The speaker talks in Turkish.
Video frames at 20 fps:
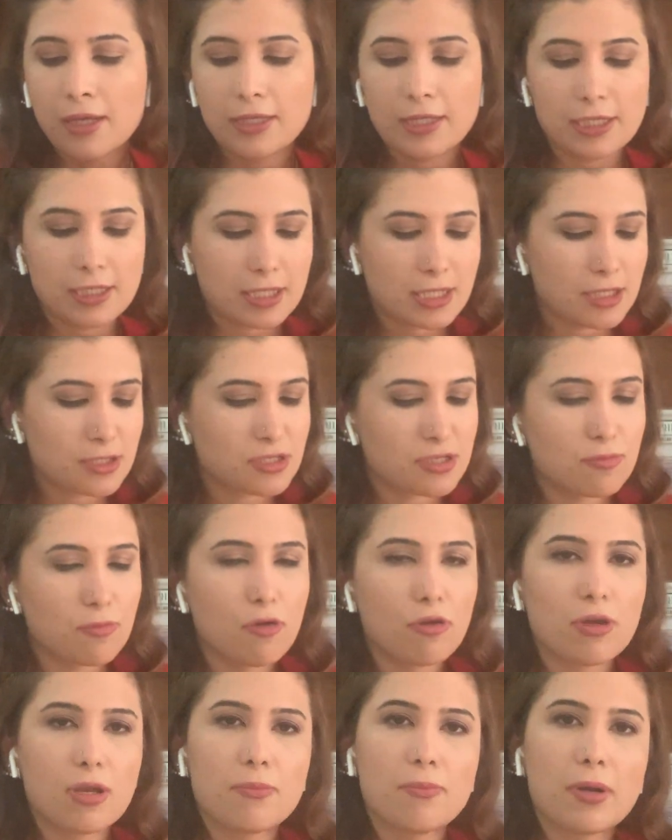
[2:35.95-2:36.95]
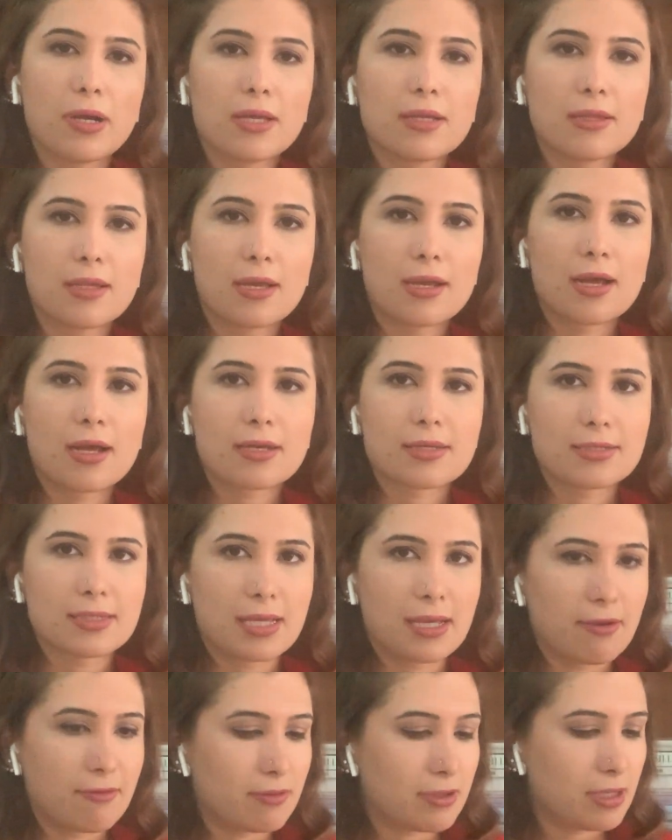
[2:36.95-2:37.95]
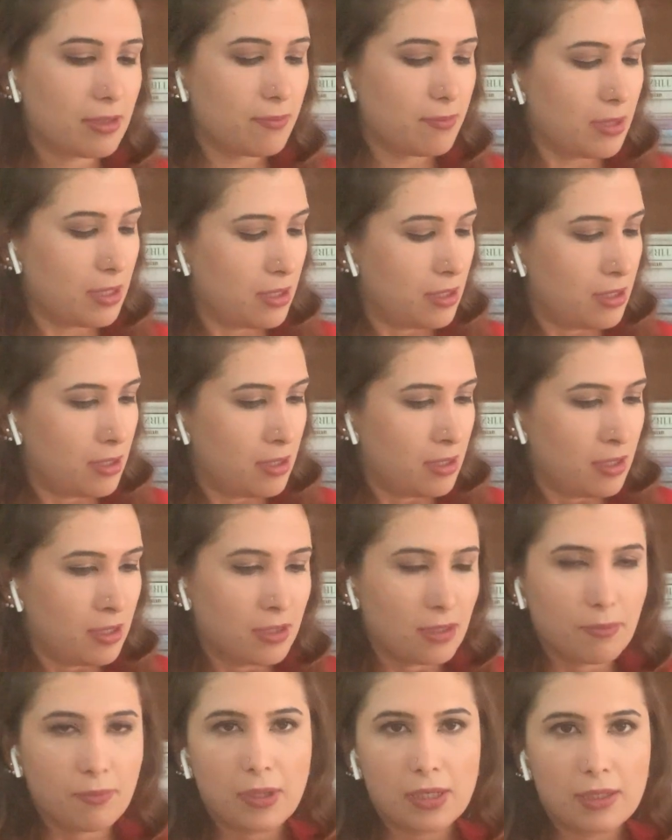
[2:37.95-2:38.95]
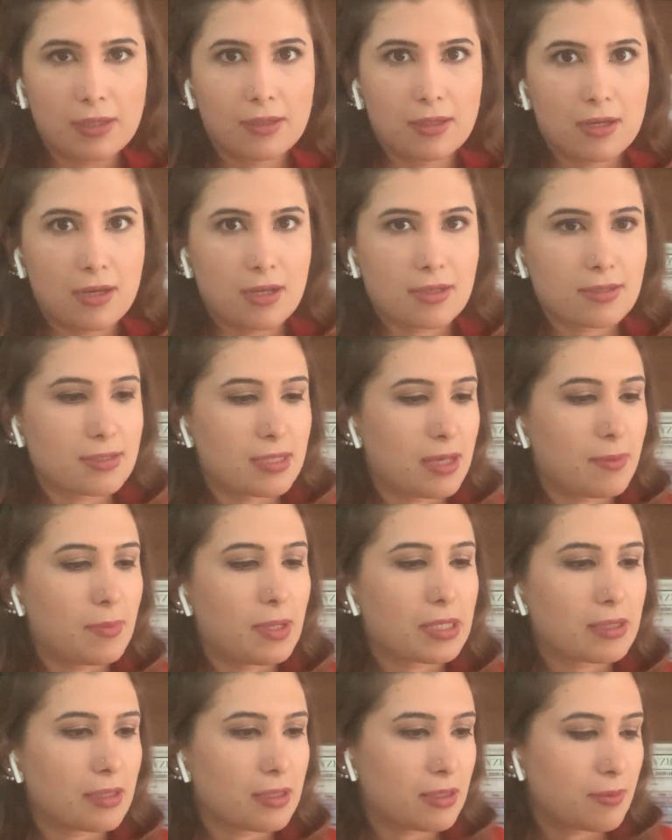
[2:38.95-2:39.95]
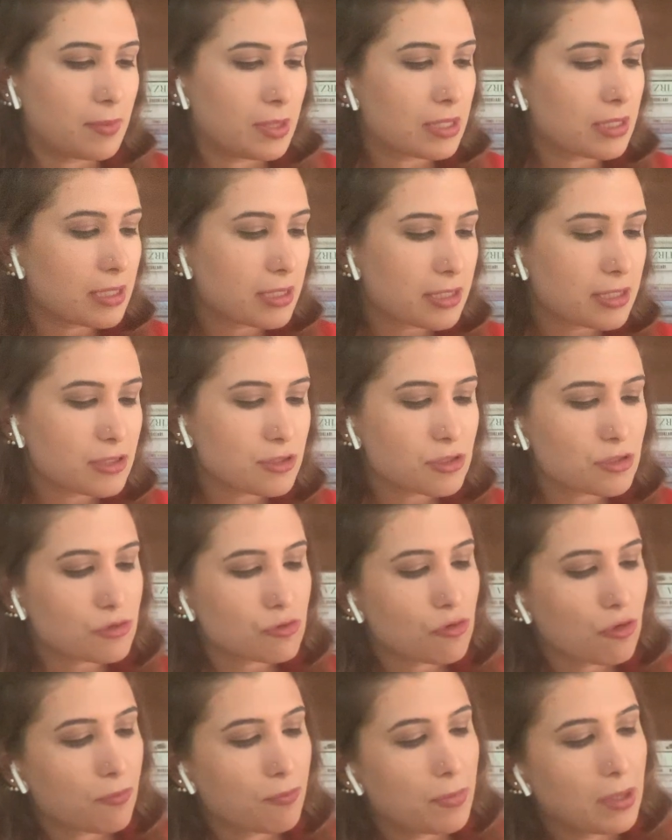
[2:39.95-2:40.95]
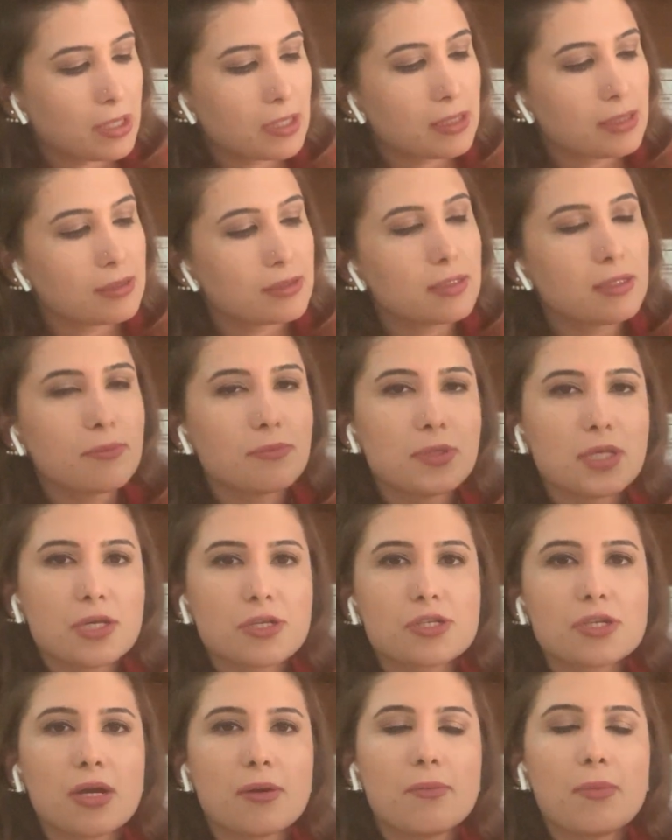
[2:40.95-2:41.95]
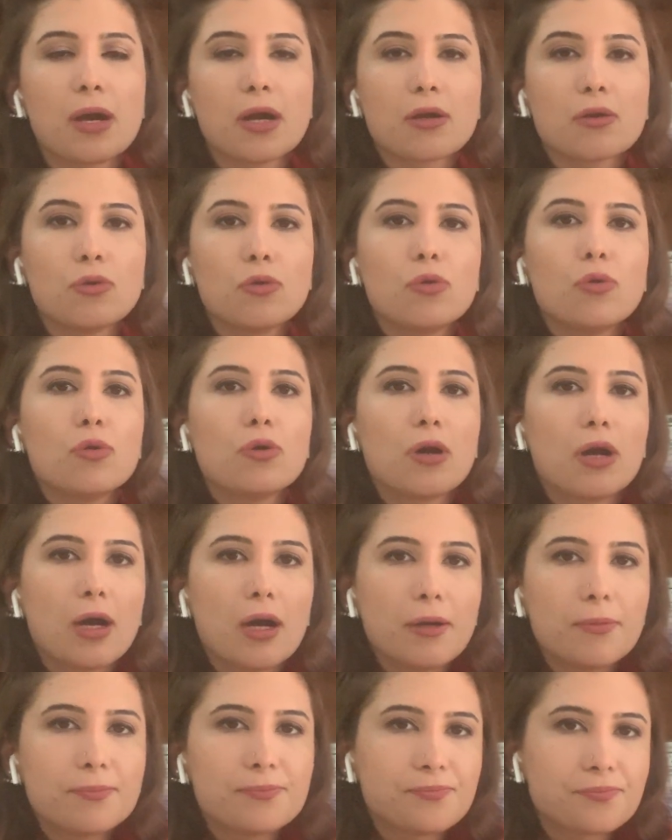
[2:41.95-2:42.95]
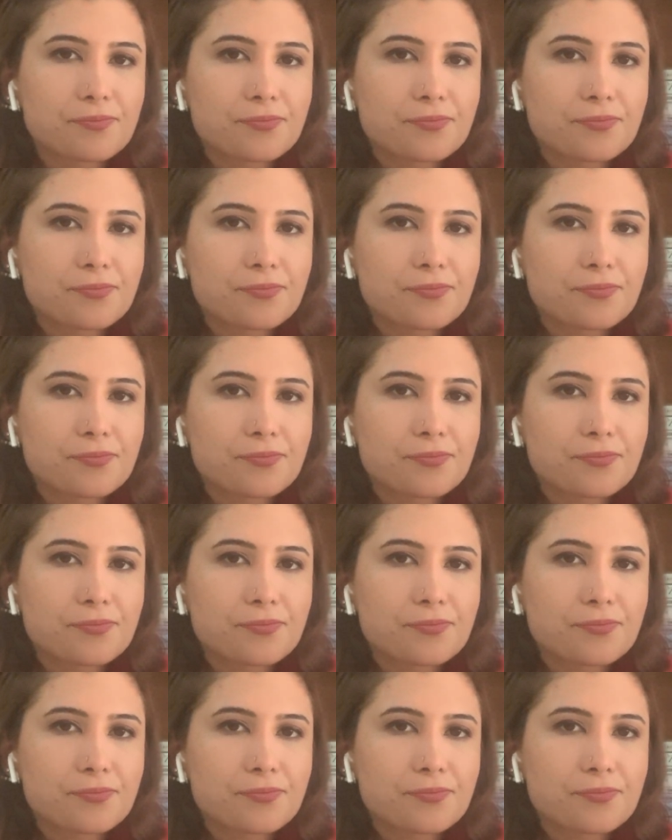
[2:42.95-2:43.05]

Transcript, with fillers: İkinci böyle bayılarak sevdiğim Bayılarak sevmek ne demek? İkinci çok bayıldım. Yaşamak hua.